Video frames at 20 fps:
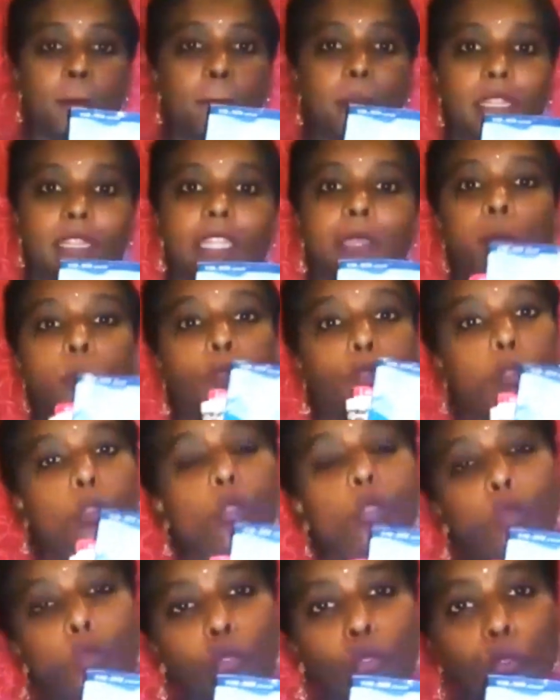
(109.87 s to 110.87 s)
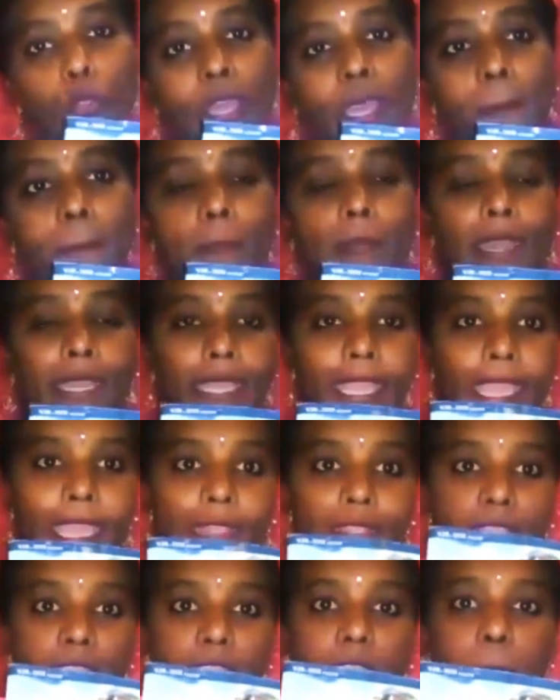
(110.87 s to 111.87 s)
ప్రతి బుక్లో కూడా మనకి
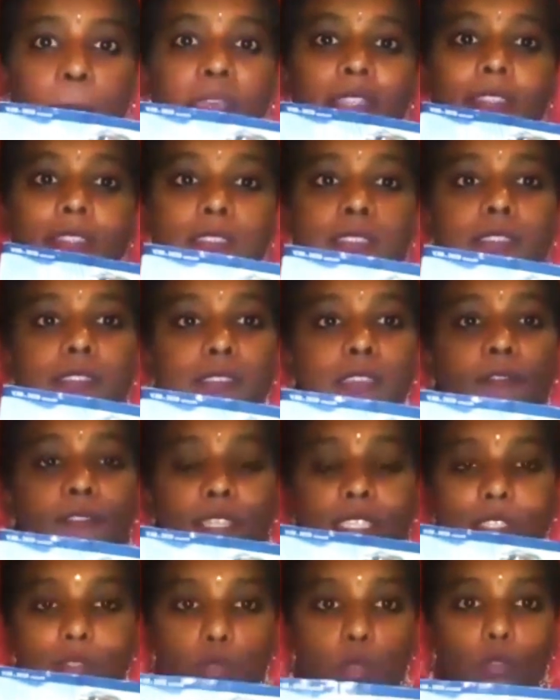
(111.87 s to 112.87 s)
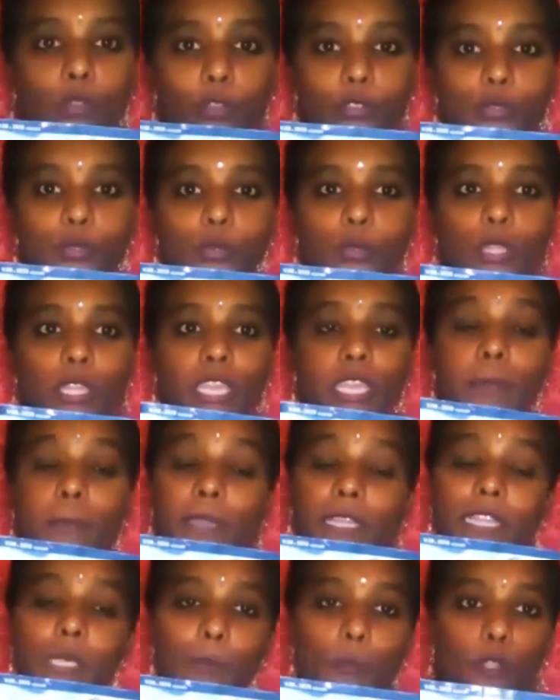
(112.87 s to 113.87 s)
ఎంత పర్సంటేజ్ ఆఫ్ డిస్కౌంట్ వస్తుంది ఈ
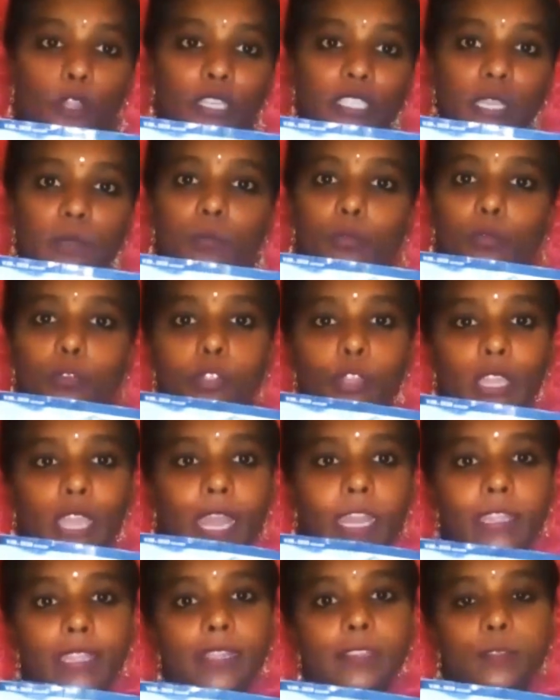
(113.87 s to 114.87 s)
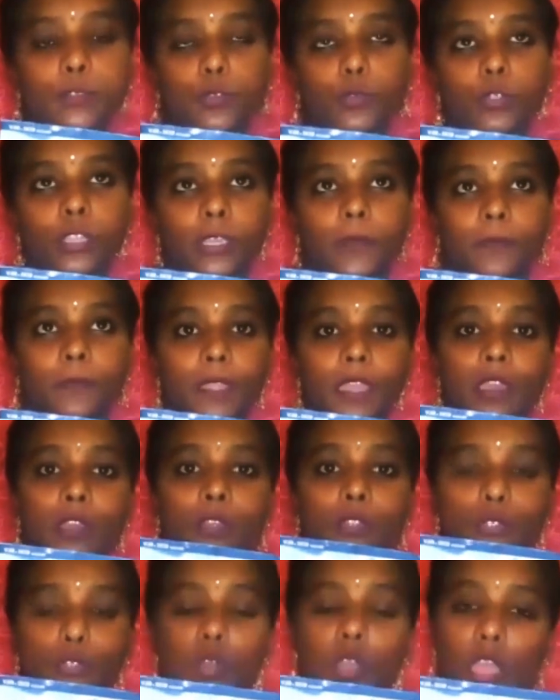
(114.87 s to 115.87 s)
మంత్ ప్రొడక్ట్స్ అని ముందుగానే తెలుస్తుంది
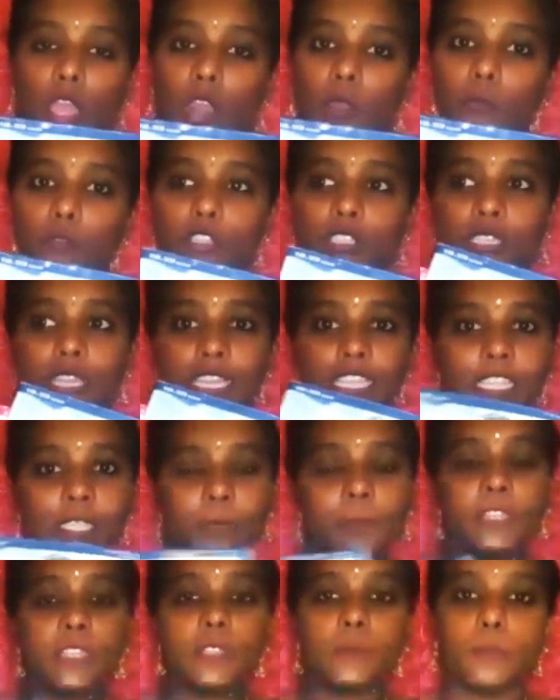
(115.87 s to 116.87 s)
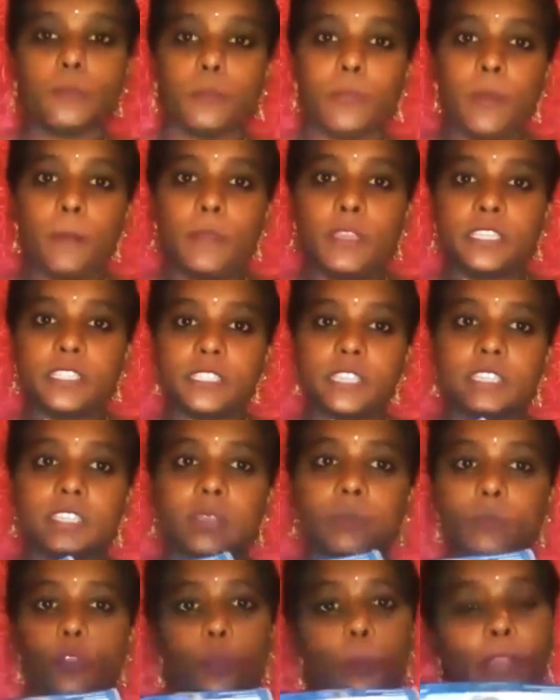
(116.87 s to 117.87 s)
సో ఆల్మోస్ట్ నెక్స్ట్ మంత్ పబ్లిష్
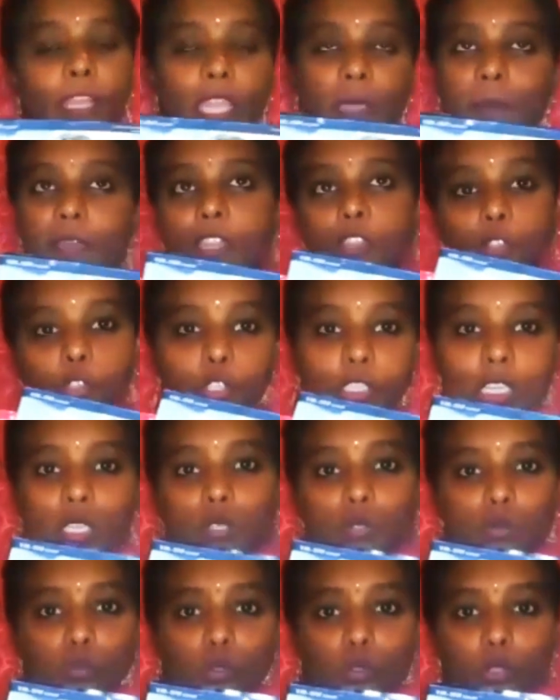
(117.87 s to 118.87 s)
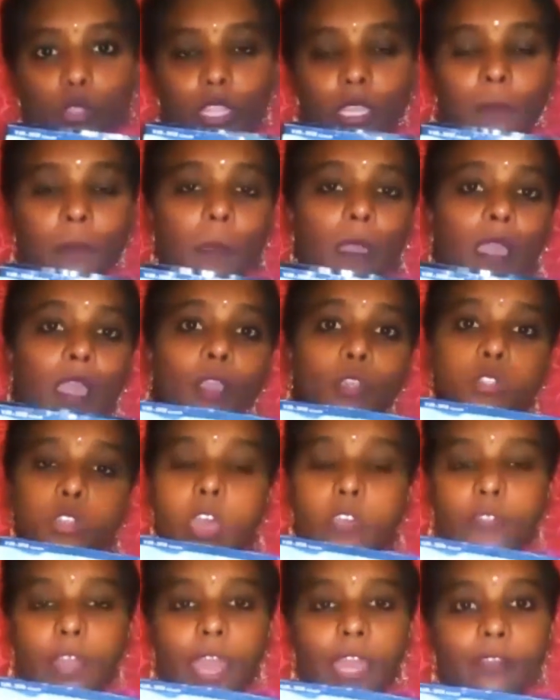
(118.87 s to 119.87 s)
చేసే బుక్ మనకి ఈ మంత్ వచ్చేస్తూ ఉంటుంది సో
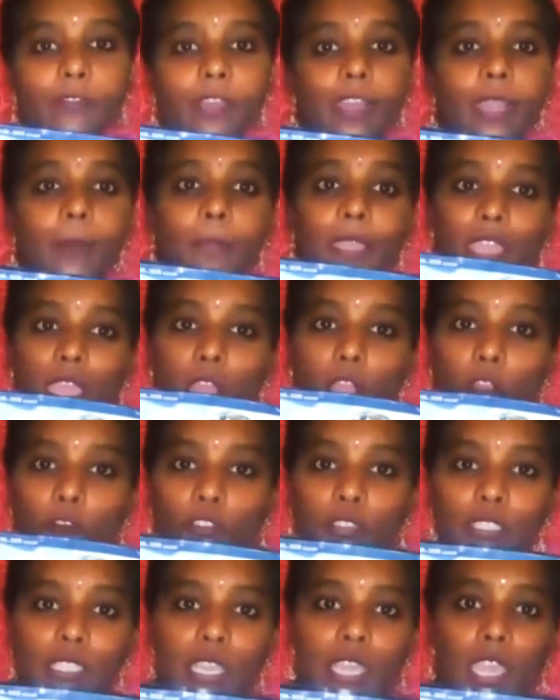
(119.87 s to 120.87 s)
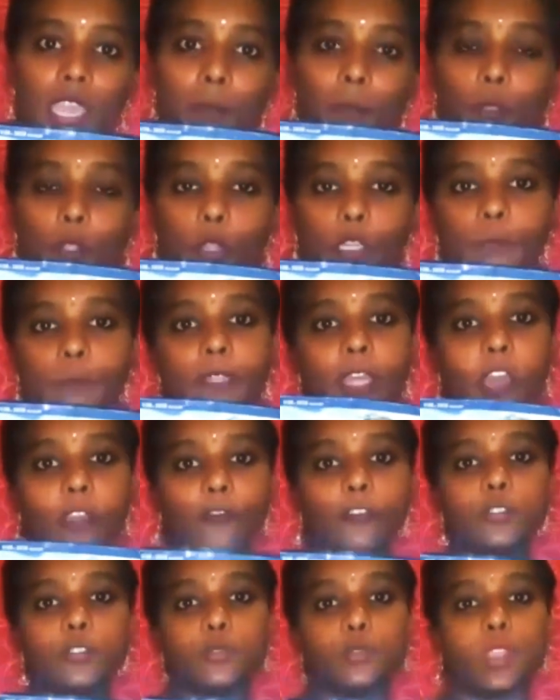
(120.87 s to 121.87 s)
దానివల్ల మీకు ఆఫర్స్ ఏ ప్రోడక్ట్ మీద
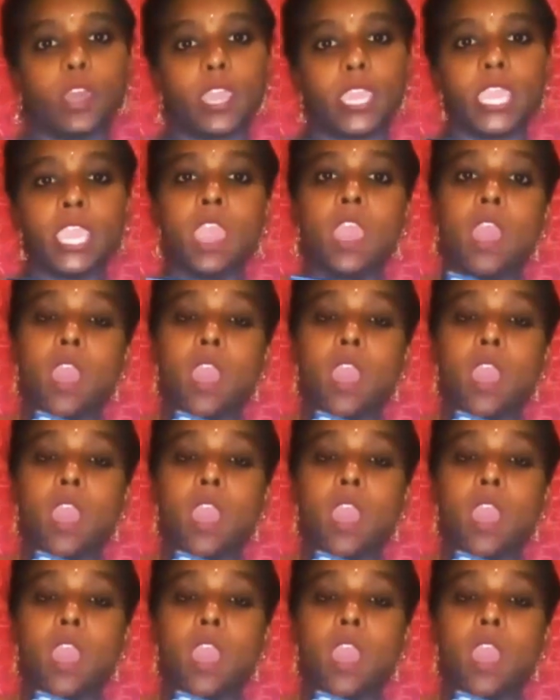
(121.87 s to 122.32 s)
ఆఫర్స్ ఉన్నాయి